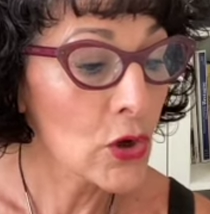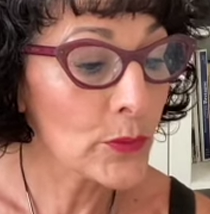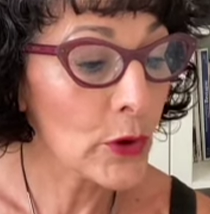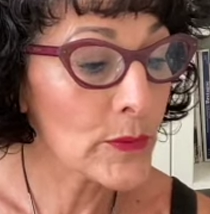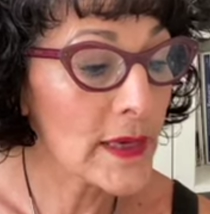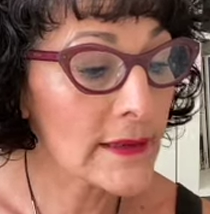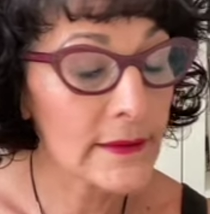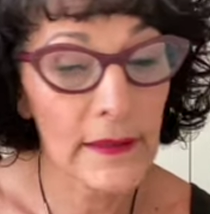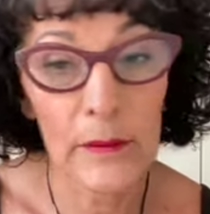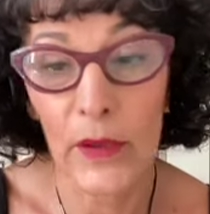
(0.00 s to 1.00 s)
Le premier,
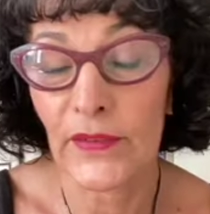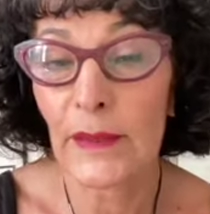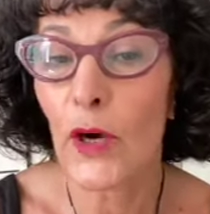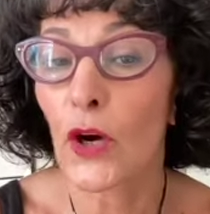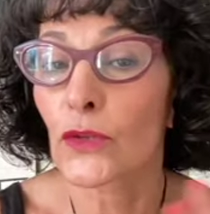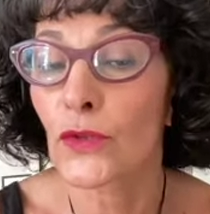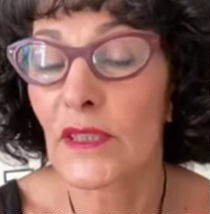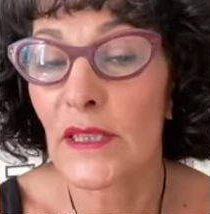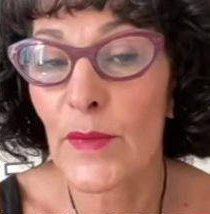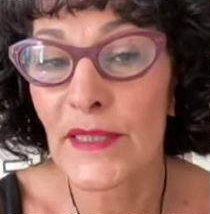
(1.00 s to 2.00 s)
c'est bah, évidemment en
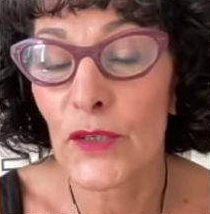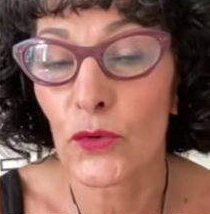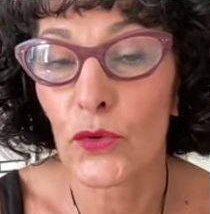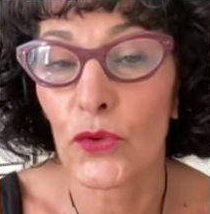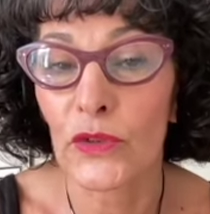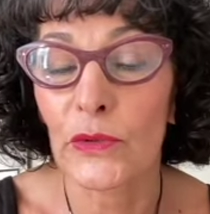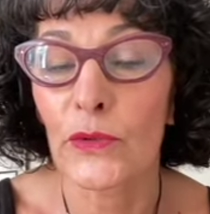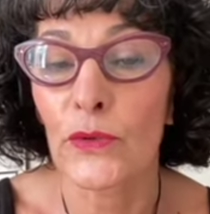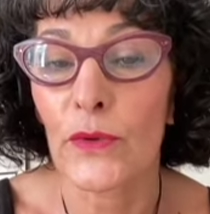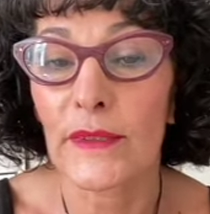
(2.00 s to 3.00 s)
dehors des mises à jour de
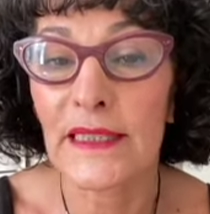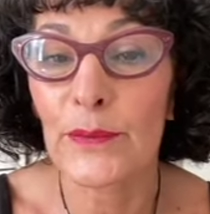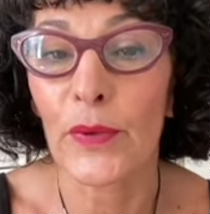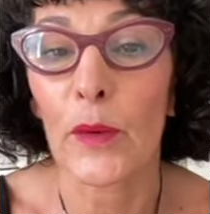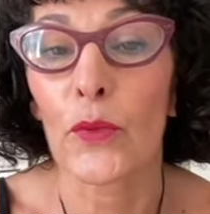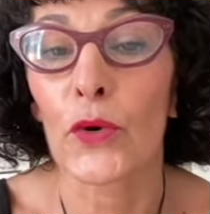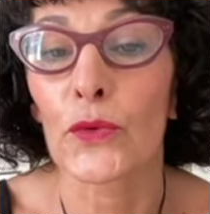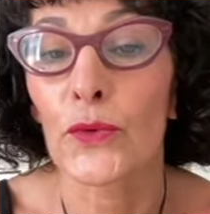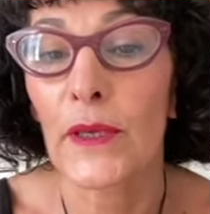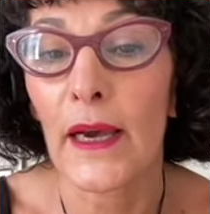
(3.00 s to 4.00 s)
contenu type
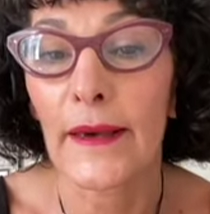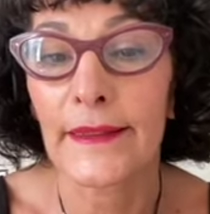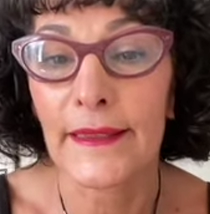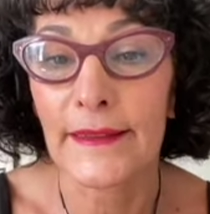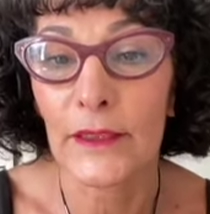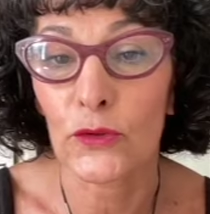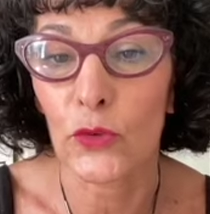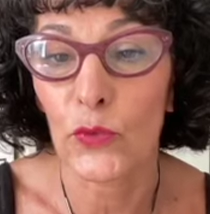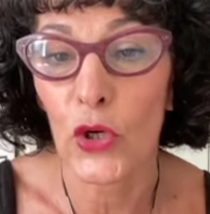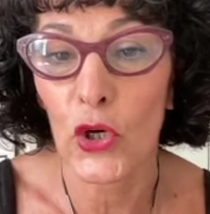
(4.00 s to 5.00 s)
produire un article de
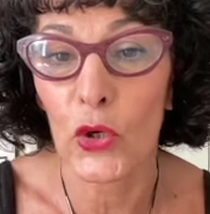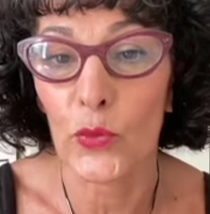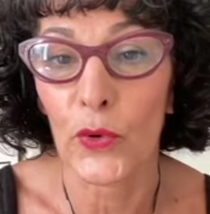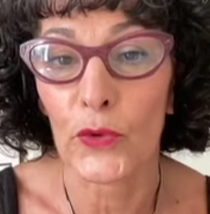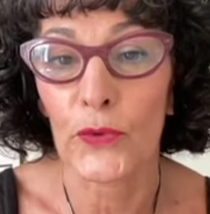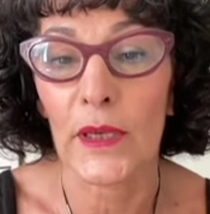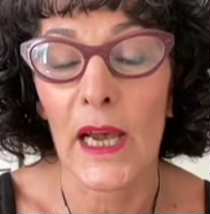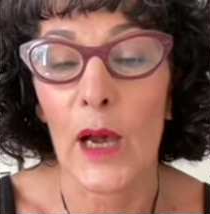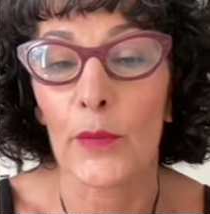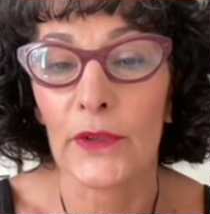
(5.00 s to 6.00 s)
blog ou produire
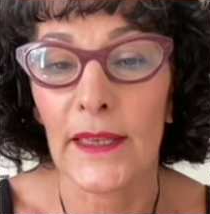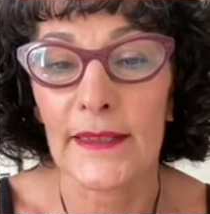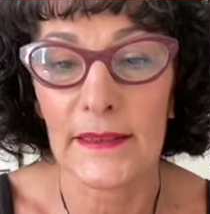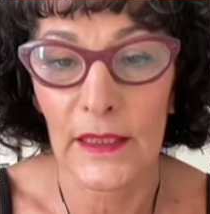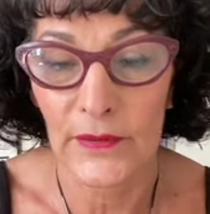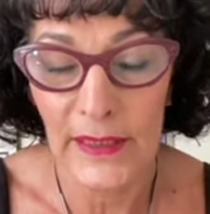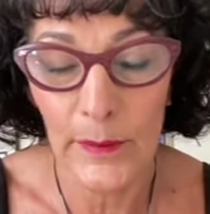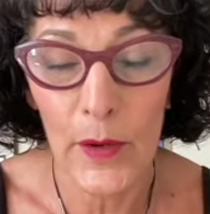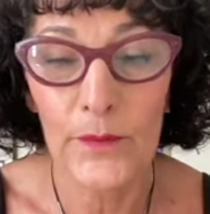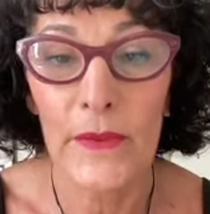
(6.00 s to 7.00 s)
un podcast,
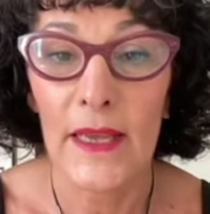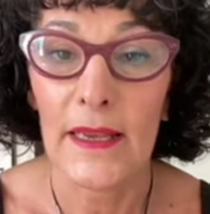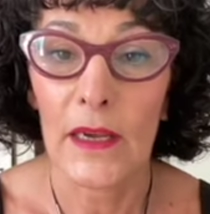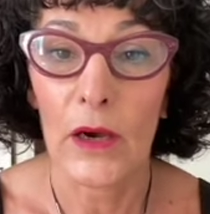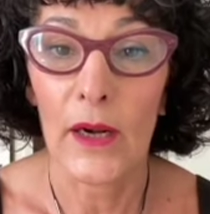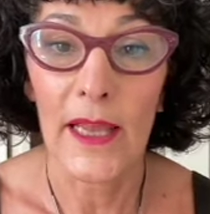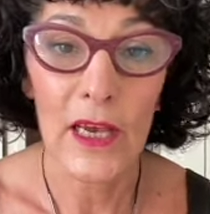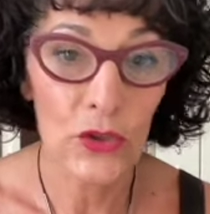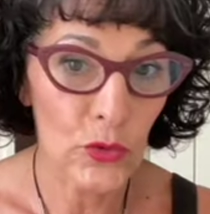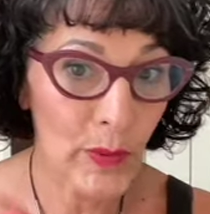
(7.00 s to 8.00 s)
évidemment.
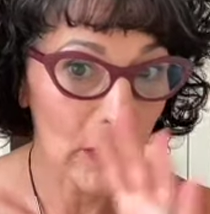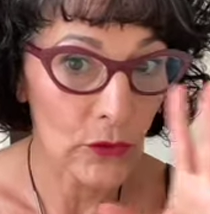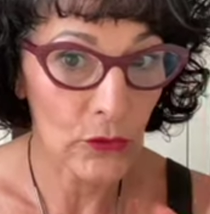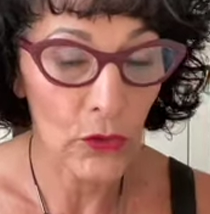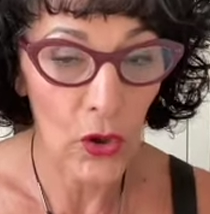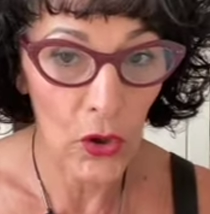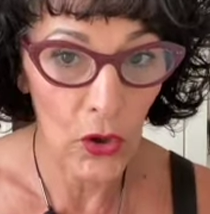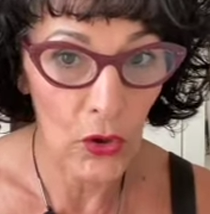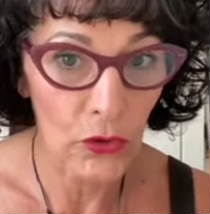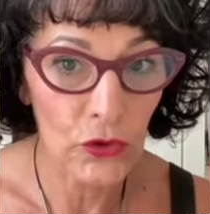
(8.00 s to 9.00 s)
Là, je parle d'autre chose
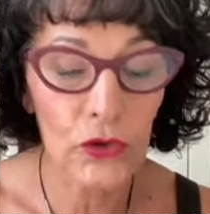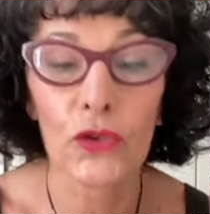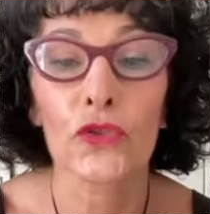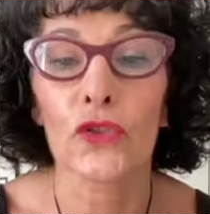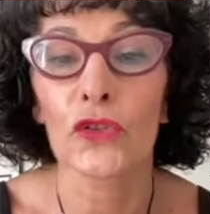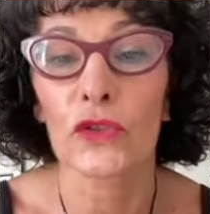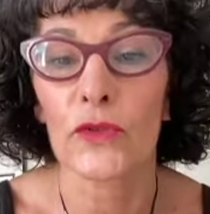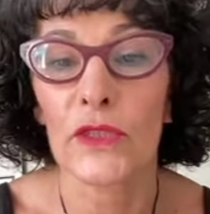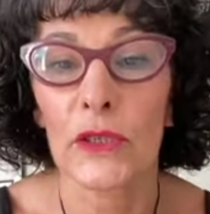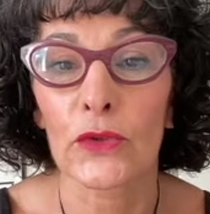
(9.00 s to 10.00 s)
euh, d'autres choses
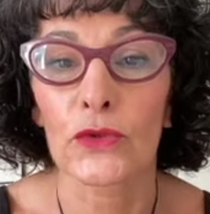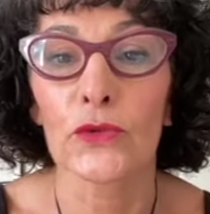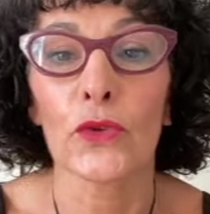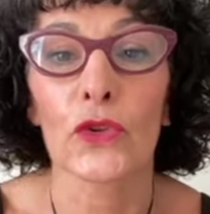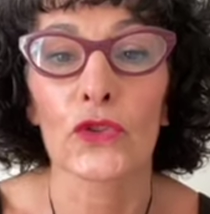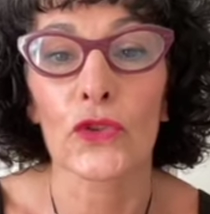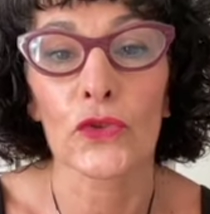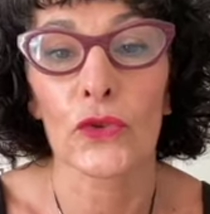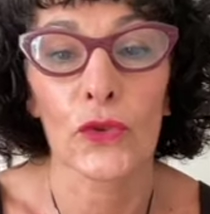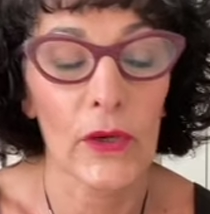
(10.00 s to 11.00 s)
quand je dis contenu, autre
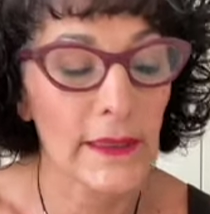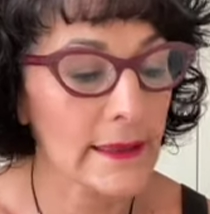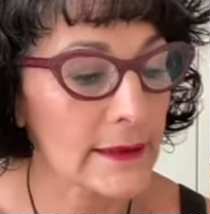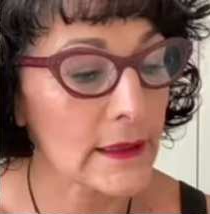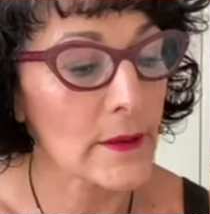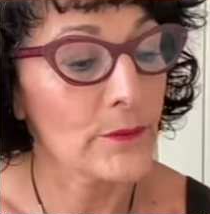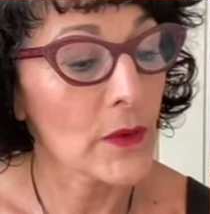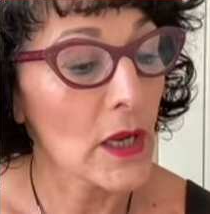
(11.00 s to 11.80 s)
chose qu'un article.